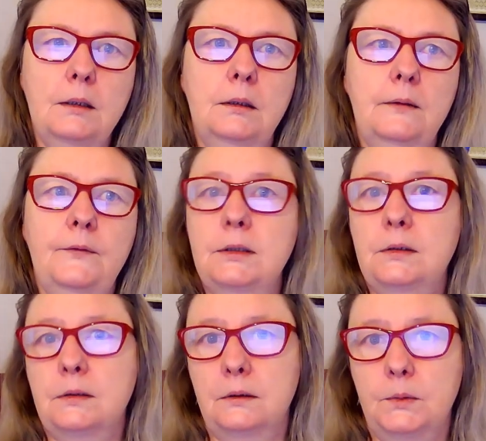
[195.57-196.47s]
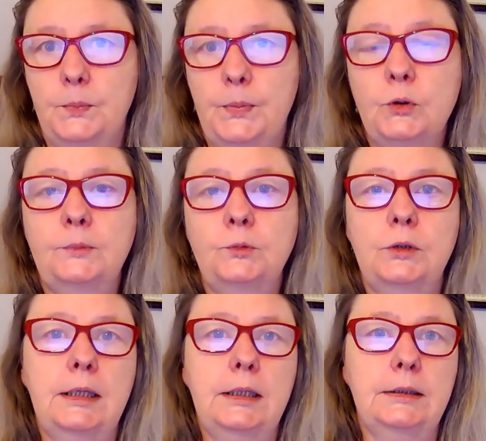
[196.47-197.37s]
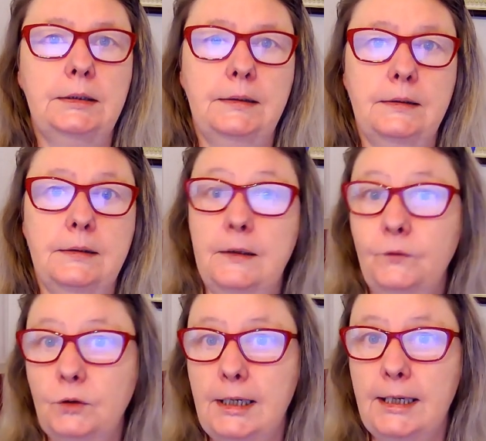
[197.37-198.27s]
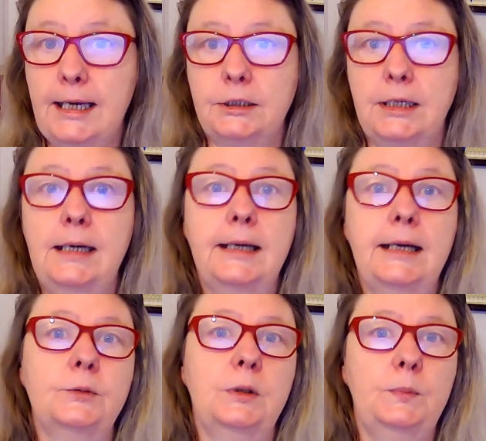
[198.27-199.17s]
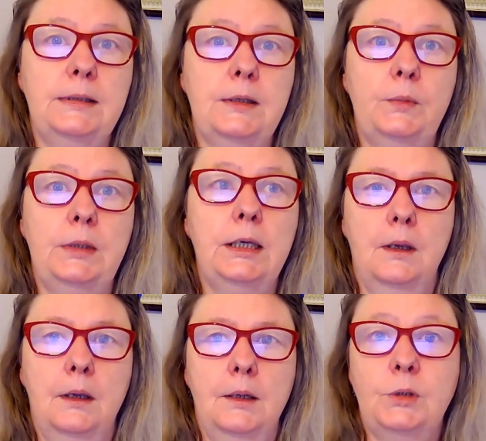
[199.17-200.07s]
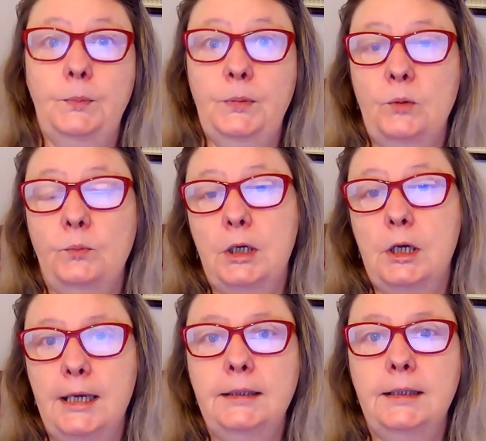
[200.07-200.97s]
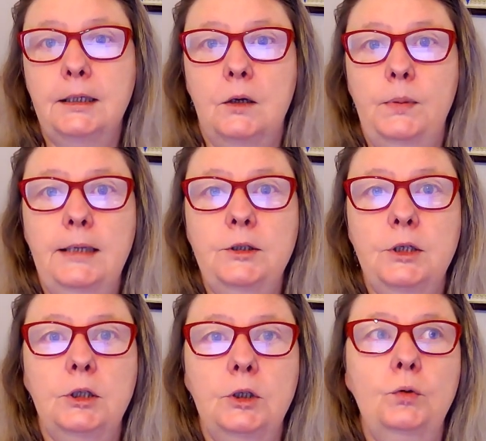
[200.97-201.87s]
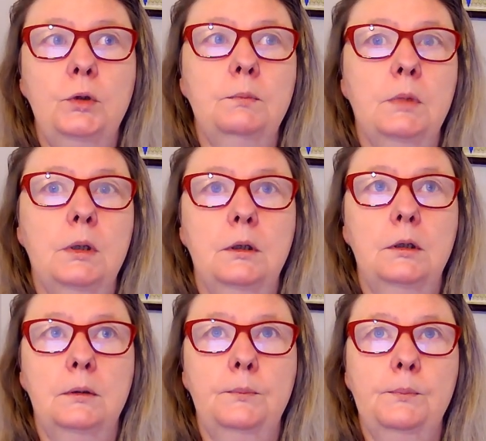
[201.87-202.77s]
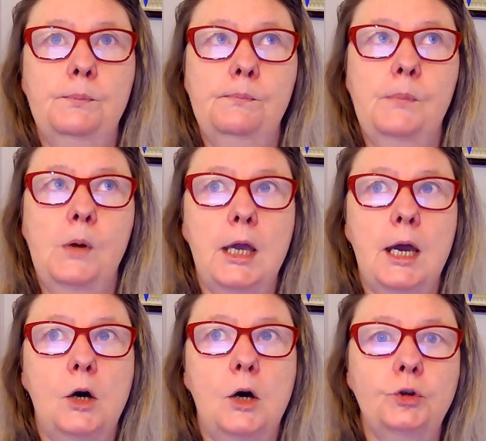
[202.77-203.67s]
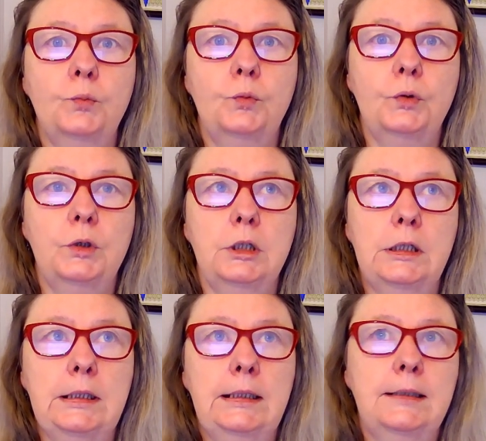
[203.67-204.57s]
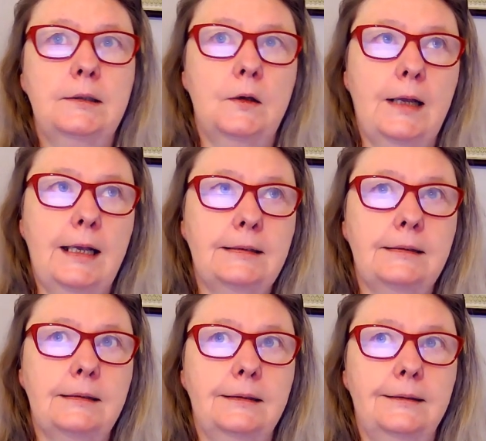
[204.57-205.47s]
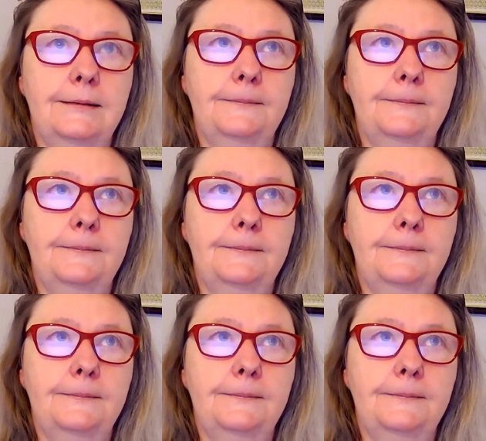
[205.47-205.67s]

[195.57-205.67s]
Więc poszłam tutaj znowu do lekarza. Lekarz przepisał mi przepisał mi kolejne krople, dzięki którym y, moje oczy były coraz y,